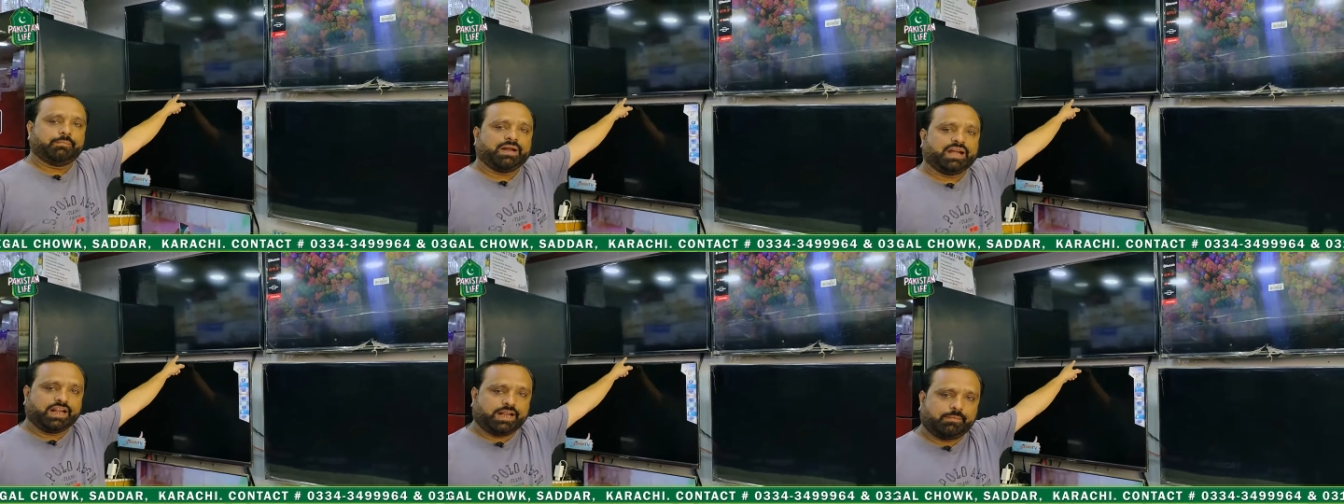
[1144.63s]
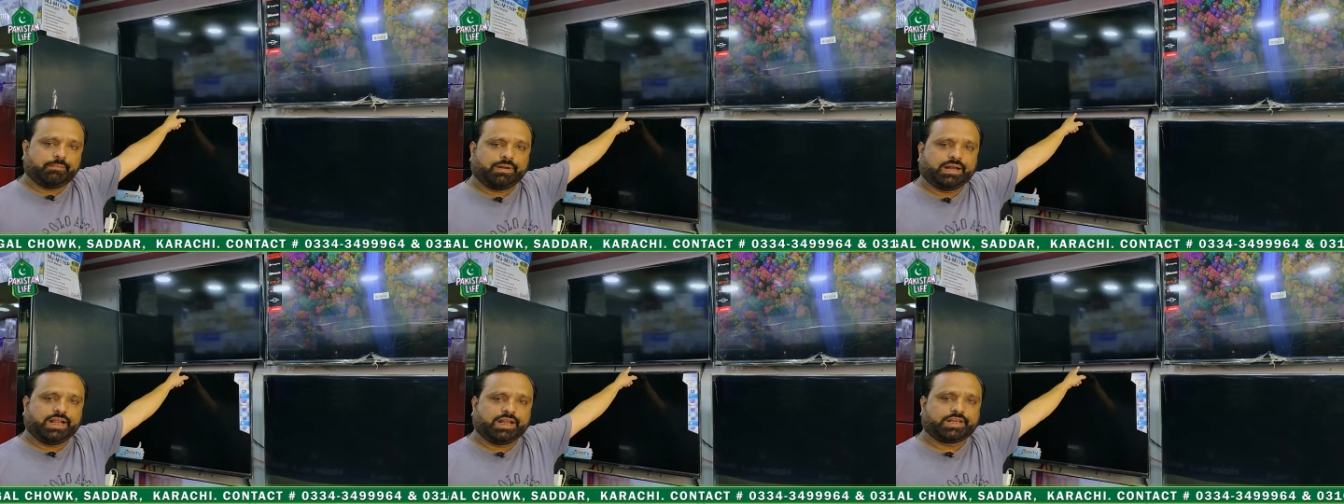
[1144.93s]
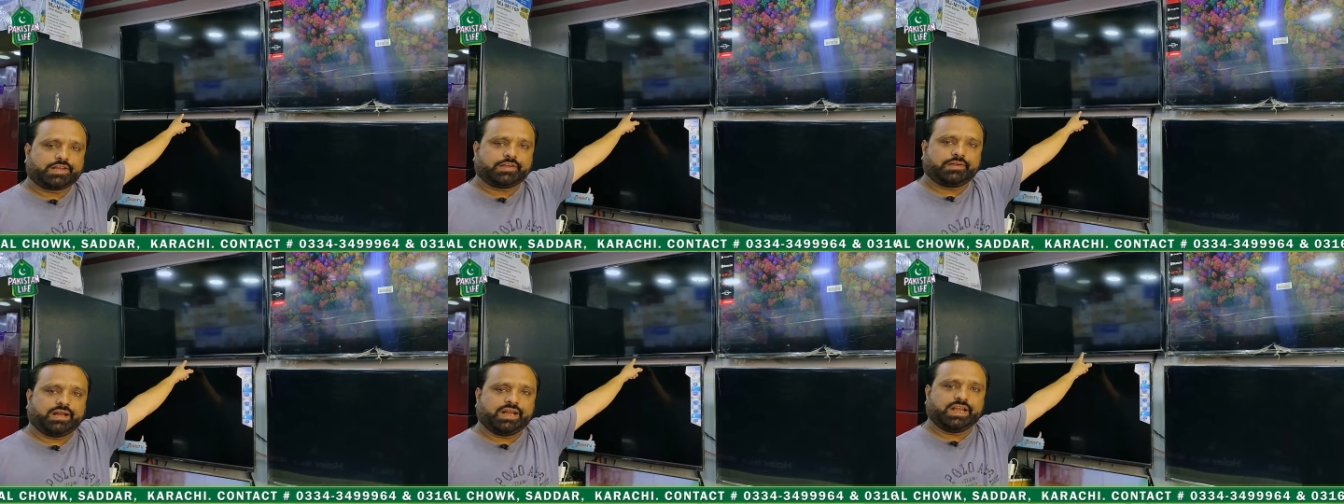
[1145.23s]
मेड इन
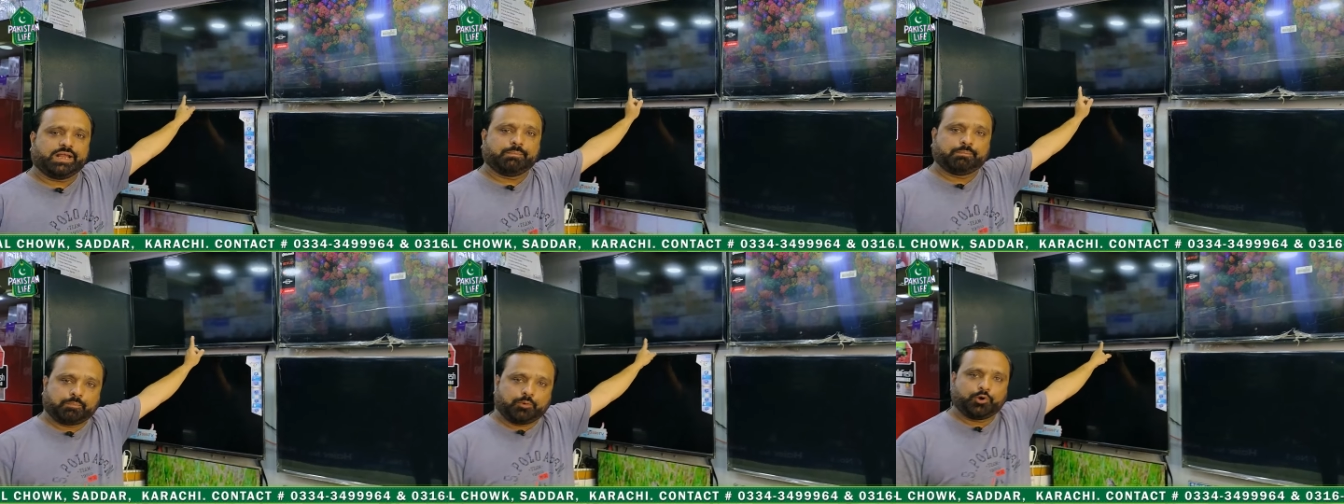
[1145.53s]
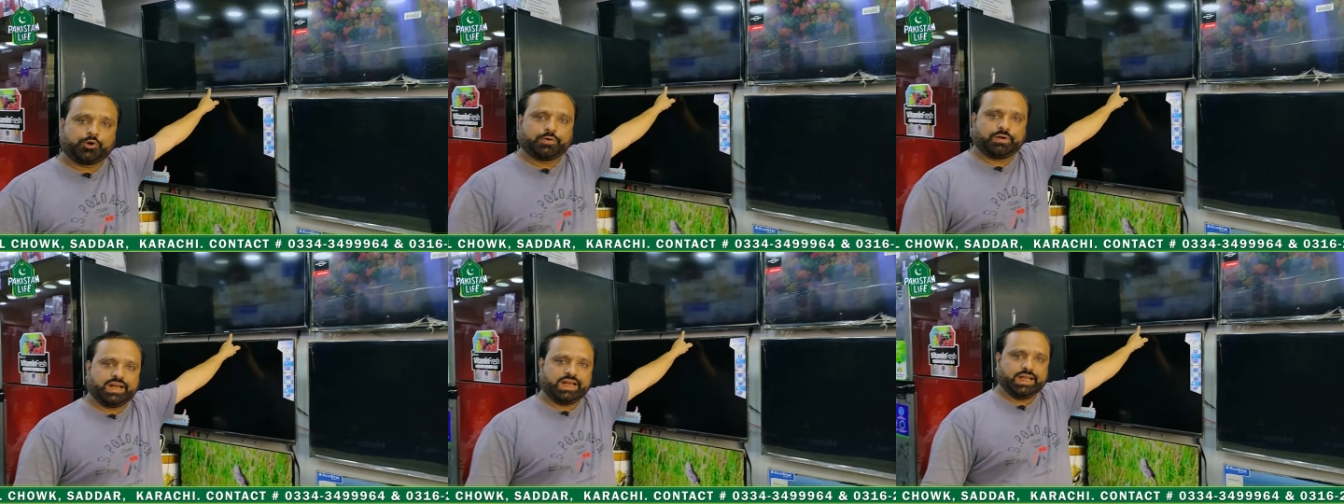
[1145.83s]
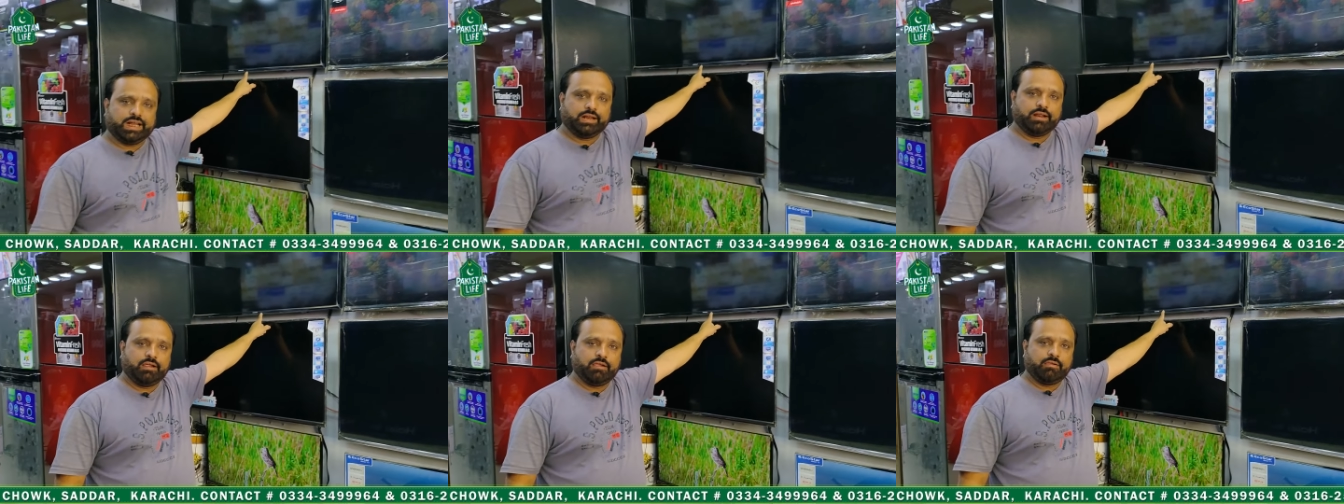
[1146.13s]
मलेशिया वाली इम्पोर्ट वाली
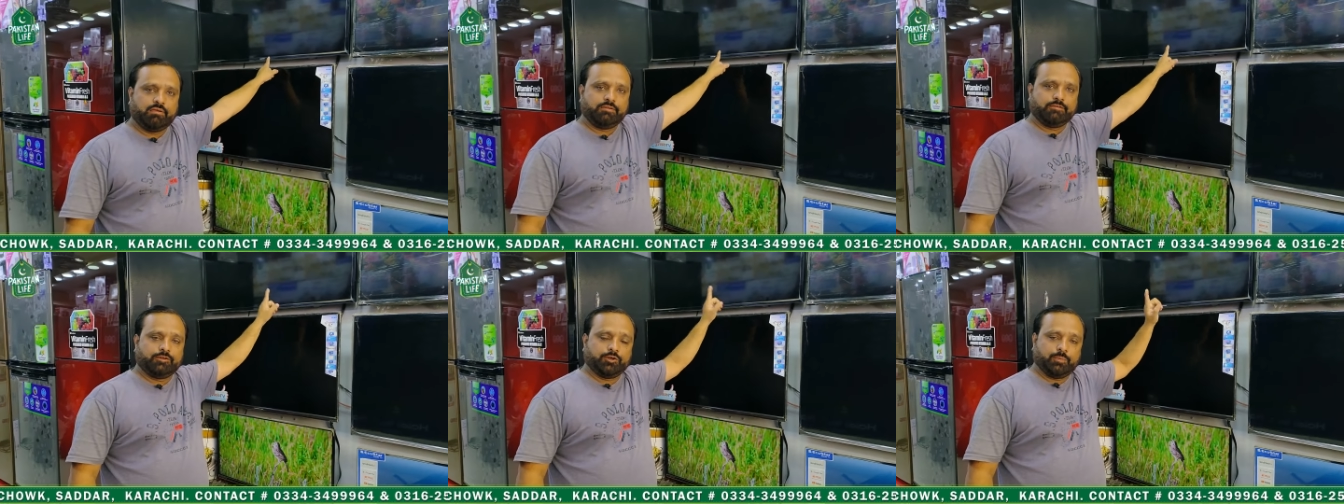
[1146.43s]
हाँ।